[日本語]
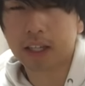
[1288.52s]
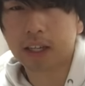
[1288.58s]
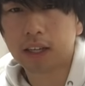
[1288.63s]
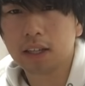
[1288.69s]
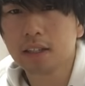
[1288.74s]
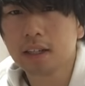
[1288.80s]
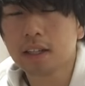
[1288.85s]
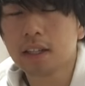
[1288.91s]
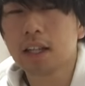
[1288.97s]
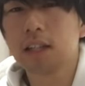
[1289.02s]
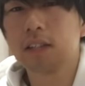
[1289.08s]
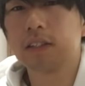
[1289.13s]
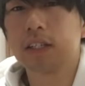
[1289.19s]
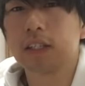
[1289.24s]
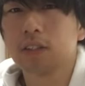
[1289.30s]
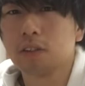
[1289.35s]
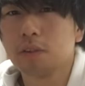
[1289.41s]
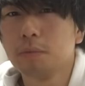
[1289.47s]
ね必ず
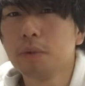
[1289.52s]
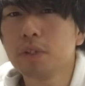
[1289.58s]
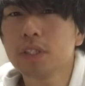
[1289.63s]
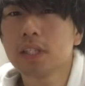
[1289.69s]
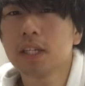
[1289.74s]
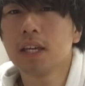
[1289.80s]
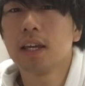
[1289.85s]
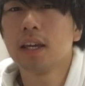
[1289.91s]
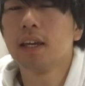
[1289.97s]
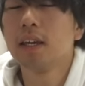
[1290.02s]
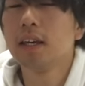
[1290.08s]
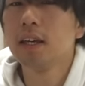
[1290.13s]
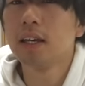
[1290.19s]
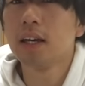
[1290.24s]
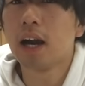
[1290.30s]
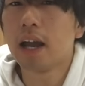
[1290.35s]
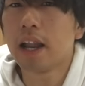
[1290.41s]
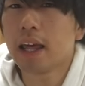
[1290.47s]
ヒットもし
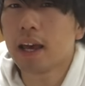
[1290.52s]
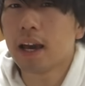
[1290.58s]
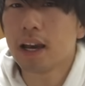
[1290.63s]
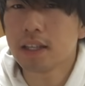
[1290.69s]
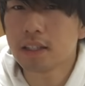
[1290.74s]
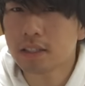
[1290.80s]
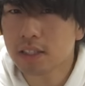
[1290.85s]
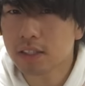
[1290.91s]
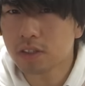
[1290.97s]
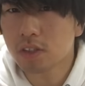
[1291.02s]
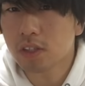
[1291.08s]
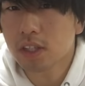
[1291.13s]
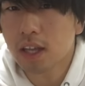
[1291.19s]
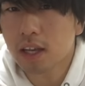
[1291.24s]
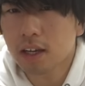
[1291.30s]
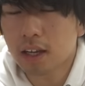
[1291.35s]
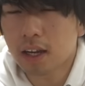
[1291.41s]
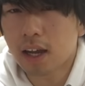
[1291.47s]
あれあいつ気づいて
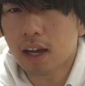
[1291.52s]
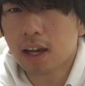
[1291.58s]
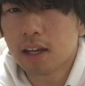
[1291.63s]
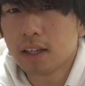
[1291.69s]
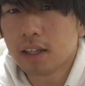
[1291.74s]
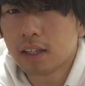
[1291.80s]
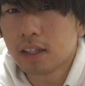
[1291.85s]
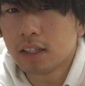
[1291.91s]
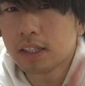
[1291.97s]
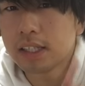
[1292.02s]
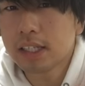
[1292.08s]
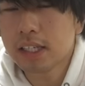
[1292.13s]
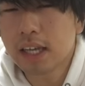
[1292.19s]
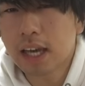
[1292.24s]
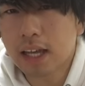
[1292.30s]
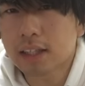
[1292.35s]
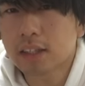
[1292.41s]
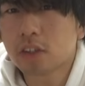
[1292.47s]
ないからいい
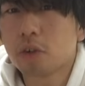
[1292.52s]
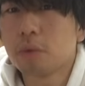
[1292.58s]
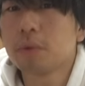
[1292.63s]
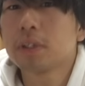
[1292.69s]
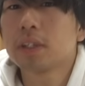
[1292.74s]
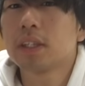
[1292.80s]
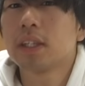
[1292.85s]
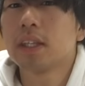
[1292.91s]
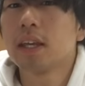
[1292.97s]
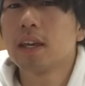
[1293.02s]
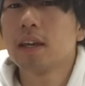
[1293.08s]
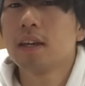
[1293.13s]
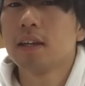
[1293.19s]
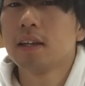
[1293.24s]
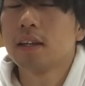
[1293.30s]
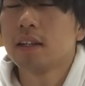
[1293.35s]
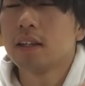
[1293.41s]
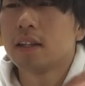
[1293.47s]
やって思って
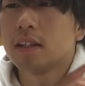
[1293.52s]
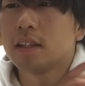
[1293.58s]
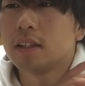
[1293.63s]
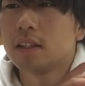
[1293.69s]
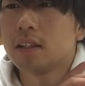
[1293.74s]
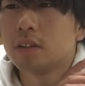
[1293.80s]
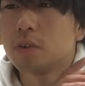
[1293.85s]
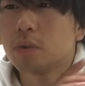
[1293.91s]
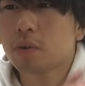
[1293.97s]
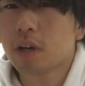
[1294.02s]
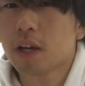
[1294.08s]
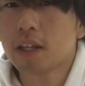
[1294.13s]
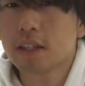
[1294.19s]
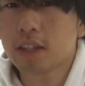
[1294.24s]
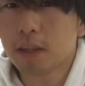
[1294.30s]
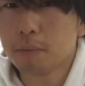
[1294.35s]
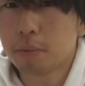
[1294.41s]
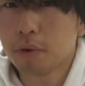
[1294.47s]
どっか
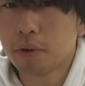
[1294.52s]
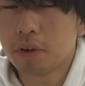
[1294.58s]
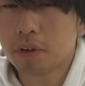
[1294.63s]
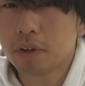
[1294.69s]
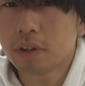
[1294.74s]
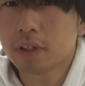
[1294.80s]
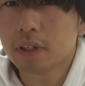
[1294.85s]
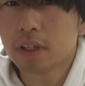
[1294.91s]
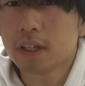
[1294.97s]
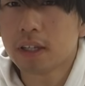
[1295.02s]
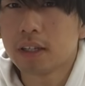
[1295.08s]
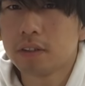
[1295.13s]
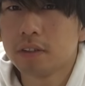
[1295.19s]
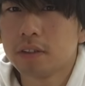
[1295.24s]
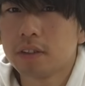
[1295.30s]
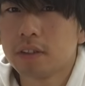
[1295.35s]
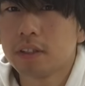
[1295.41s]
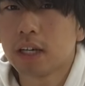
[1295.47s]
行っても
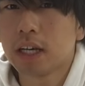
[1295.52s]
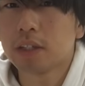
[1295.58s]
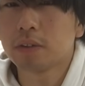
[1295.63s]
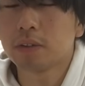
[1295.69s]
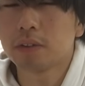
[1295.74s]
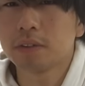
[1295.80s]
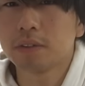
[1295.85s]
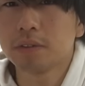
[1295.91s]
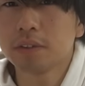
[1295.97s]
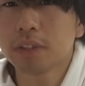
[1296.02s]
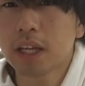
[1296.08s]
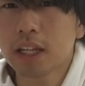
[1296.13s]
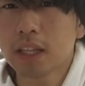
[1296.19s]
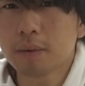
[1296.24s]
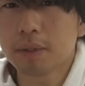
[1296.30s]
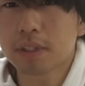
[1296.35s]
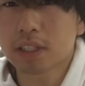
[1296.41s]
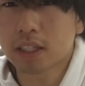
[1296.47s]
あの打たれ
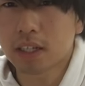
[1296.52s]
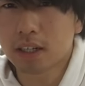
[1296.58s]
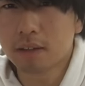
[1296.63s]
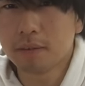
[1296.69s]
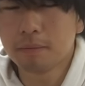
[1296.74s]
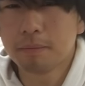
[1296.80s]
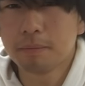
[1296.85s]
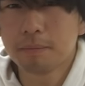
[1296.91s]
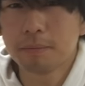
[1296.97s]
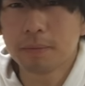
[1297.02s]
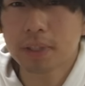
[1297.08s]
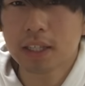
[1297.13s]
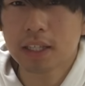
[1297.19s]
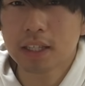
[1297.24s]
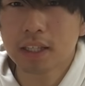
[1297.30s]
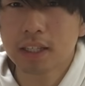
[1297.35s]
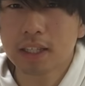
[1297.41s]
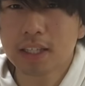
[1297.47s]
てますから
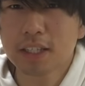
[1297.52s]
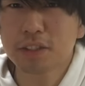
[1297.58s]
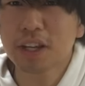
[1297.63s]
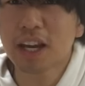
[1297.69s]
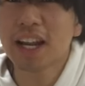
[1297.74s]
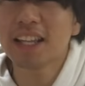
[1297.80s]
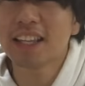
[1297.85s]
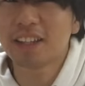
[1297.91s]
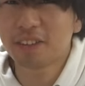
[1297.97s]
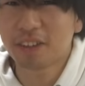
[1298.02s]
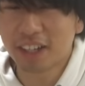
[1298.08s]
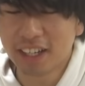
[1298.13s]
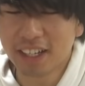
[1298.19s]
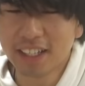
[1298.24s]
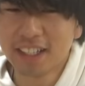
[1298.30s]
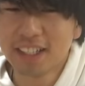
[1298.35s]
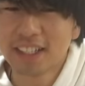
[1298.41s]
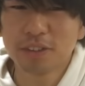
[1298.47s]
気づかれてるか
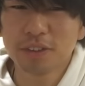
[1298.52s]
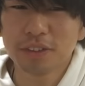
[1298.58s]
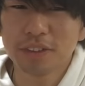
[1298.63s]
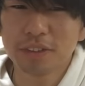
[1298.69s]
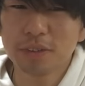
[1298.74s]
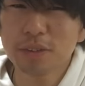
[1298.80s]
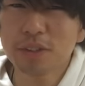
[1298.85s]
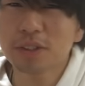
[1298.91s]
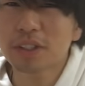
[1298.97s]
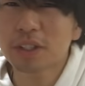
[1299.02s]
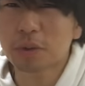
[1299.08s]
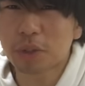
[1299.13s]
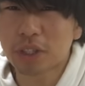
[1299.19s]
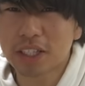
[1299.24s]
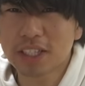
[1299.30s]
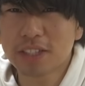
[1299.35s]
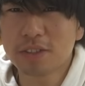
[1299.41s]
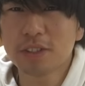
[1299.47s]
ら打つってこ
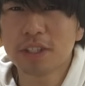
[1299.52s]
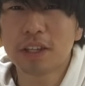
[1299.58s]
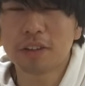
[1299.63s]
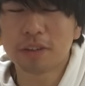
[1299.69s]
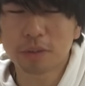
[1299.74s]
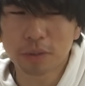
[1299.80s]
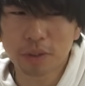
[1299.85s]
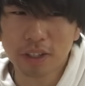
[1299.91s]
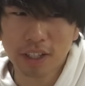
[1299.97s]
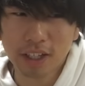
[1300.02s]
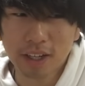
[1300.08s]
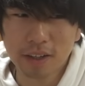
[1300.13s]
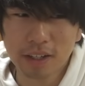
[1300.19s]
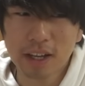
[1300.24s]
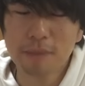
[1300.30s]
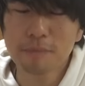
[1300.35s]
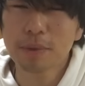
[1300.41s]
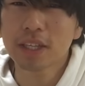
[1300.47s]
とは気づいてるってことだから
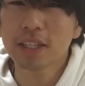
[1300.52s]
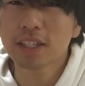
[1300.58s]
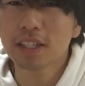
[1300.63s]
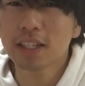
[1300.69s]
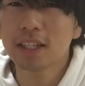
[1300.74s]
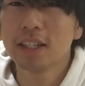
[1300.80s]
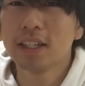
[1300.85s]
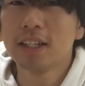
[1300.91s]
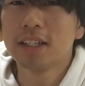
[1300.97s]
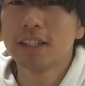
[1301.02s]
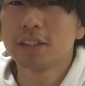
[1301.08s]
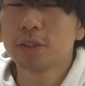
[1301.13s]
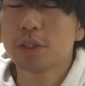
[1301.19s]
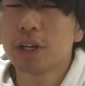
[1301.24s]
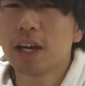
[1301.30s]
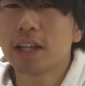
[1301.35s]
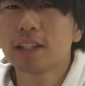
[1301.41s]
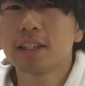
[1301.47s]
完璧に
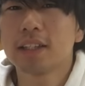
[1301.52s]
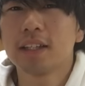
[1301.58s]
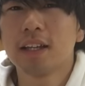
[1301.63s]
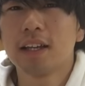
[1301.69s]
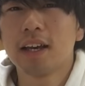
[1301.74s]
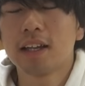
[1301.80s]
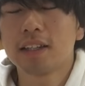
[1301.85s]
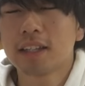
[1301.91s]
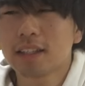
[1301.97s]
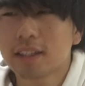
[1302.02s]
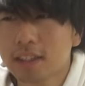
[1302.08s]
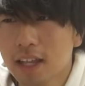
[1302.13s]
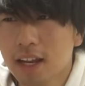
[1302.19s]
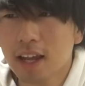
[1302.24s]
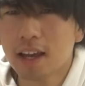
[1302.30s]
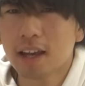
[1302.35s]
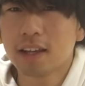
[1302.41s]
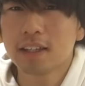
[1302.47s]
それは当たっ
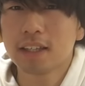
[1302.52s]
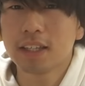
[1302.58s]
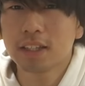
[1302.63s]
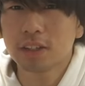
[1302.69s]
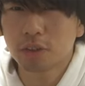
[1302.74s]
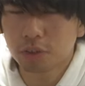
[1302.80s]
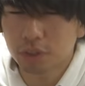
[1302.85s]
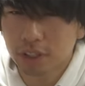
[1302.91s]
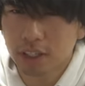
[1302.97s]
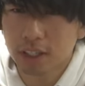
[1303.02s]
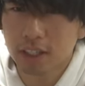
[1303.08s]
たらヒットって